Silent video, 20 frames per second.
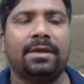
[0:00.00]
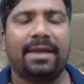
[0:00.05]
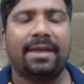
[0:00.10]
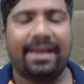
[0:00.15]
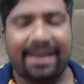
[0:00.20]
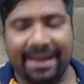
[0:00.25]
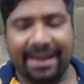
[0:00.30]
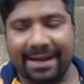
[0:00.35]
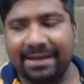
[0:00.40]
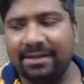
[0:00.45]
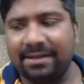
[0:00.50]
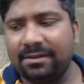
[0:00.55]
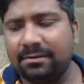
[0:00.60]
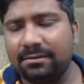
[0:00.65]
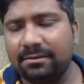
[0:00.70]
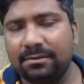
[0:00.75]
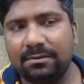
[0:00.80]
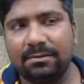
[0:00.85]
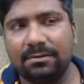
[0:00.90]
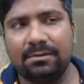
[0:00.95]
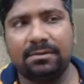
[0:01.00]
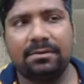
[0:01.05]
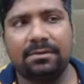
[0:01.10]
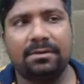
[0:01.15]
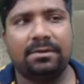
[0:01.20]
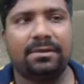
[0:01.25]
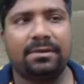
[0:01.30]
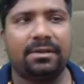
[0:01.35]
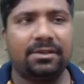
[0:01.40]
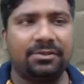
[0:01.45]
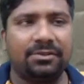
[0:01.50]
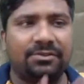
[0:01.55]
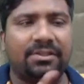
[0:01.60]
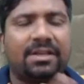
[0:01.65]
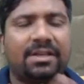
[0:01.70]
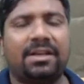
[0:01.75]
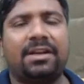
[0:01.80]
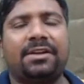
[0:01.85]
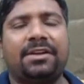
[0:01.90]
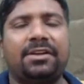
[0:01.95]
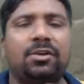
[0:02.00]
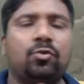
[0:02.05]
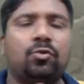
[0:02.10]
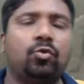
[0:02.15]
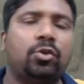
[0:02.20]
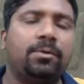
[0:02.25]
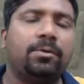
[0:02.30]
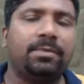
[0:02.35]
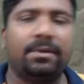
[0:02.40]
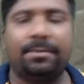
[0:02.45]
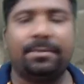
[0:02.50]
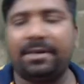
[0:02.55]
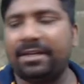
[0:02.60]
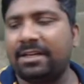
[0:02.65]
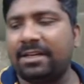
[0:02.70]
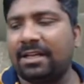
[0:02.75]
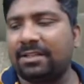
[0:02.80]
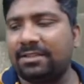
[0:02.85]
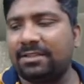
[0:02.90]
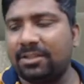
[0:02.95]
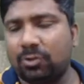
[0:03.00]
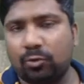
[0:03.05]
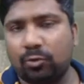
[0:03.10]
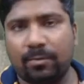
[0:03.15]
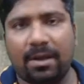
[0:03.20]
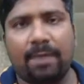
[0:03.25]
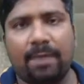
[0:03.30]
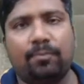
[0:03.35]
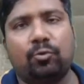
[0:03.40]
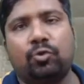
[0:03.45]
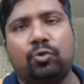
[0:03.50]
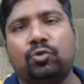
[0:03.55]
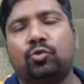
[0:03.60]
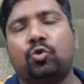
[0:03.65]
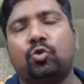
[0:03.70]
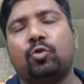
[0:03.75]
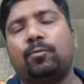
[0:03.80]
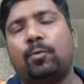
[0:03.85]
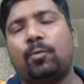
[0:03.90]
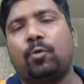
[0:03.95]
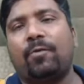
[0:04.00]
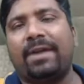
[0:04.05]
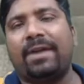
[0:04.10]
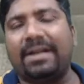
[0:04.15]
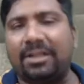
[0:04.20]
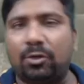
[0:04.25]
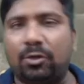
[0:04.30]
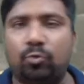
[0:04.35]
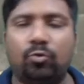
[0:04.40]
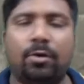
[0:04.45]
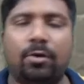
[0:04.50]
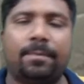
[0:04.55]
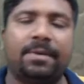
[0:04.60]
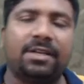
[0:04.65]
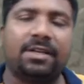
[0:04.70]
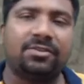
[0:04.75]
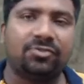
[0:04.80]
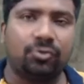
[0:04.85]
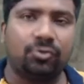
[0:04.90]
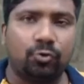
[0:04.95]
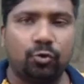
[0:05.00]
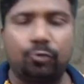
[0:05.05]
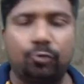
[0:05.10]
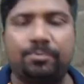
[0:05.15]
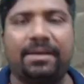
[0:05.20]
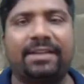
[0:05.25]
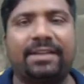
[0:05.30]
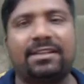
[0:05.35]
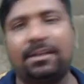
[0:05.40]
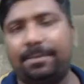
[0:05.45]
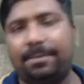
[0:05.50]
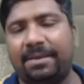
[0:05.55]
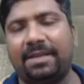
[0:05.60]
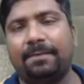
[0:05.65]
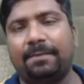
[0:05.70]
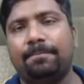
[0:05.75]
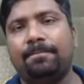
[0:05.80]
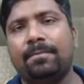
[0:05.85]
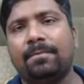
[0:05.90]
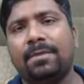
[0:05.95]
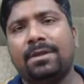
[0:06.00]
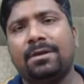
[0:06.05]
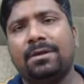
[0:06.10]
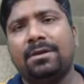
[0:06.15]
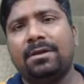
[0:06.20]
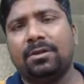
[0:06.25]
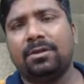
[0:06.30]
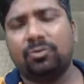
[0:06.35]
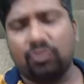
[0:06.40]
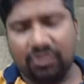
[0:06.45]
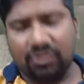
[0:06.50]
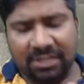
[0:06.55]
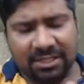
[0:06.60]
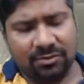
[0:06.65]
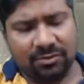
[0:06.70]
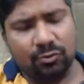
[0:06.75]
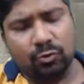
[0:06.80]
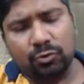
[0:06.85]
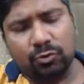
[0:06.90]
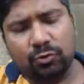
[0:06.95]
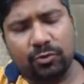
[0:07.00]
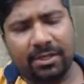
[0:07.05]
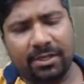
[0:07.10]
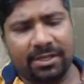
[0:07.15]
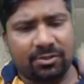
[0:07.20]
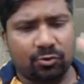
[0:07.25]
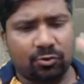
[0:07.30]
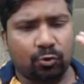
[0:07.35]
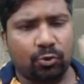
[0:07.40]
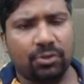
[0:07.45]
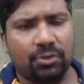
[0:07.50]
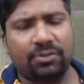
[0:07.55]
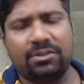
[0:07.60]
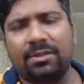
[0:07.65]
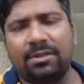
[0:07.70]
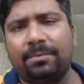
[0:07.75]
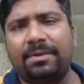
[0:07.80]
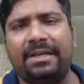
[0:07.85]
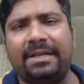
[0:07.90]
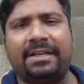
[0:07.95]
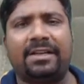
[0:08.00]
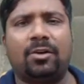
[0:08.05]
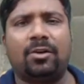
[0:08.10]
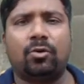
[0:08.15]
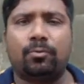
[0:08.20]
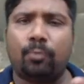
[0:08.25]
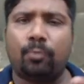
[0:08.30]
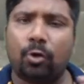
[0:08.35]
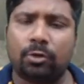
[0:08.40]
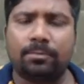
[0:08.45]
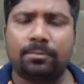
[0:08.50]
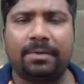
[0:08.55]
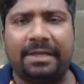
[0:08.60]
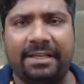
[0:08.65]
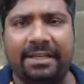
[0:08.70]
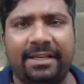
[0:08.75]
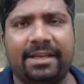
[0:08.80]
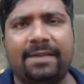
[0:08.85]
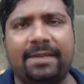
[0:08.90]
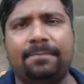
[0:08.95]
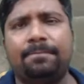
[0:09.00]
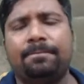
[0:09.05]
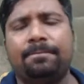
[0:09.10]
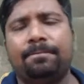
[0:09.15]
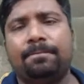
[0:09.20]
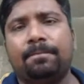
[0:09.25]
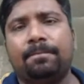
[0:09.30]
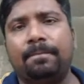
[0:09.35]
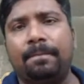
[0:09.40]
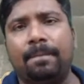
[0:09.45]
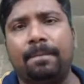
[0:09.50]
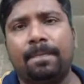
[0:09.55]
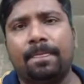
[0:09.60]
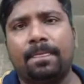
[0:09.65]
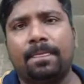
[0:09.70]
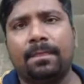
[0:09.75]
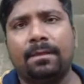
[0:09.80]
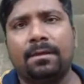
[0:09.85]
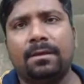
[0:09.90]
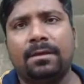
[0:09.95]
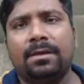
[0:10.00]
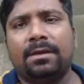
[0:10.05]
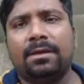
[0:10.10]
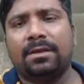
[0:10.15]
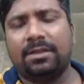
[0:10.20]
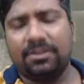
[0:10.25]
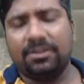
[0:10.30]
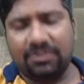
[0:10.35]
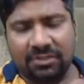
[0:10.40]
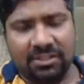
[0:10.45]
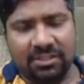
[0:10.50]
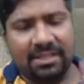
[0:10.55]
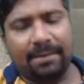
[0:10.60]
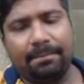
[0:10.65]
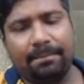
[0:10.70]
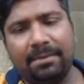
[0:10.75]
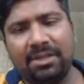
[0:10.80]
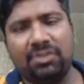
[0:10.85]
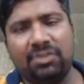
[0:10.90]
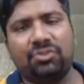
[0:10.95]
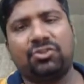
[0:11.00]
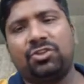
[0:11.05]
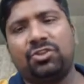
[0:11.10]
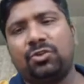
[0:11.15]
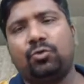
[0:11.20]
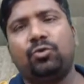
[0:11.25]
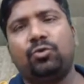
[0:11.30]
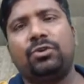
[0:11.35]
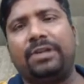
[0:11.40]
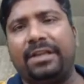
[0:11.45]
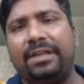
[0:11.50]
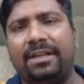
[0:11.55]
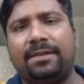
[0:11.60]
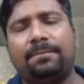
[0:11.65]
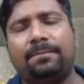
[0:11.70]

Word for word: एंड इससे रिलेटेड कोई भी अपडेट आती है तो मैं आपको ज़रूर प्रोवाइड करूँगा अपने यूट्यूब चैनल पे तो यस दोस्तों एक छोटी सी अपडेट है और बहुत बड़ी है कि सीएमए इंस्टीट्यूट ने